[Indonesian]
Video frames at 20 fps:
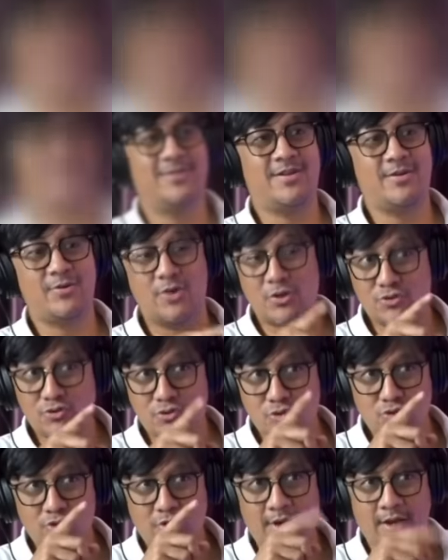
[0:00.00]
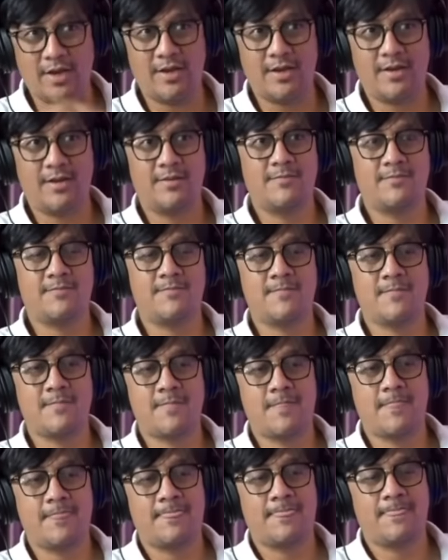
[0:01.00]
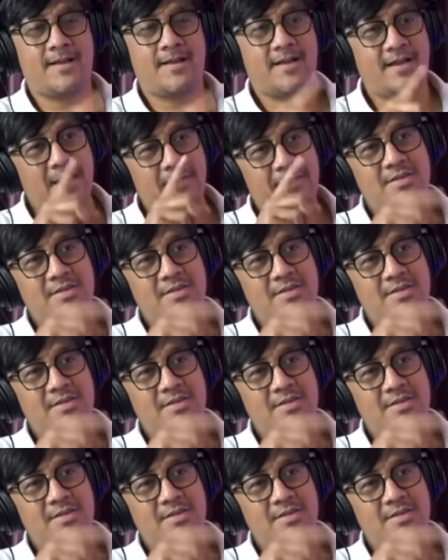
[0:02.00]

Ya, lu harus jujur ya. Iya. Kenapa